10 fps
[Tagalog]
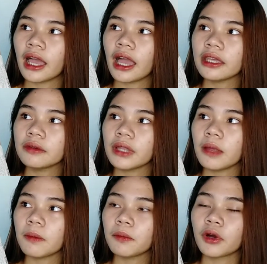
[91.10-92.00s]
ay wala
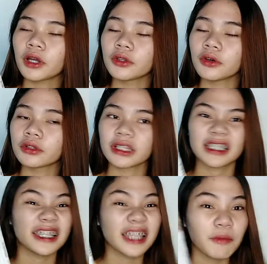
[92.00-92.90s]
man pong ano.
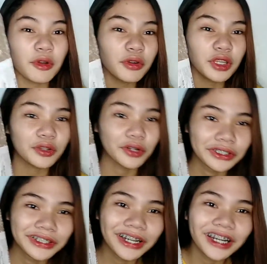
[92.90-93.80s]
Kasi ang dami kong
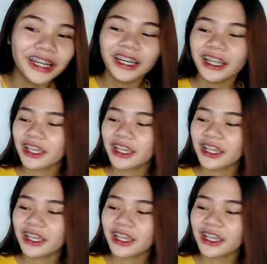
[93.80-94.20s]
in-order.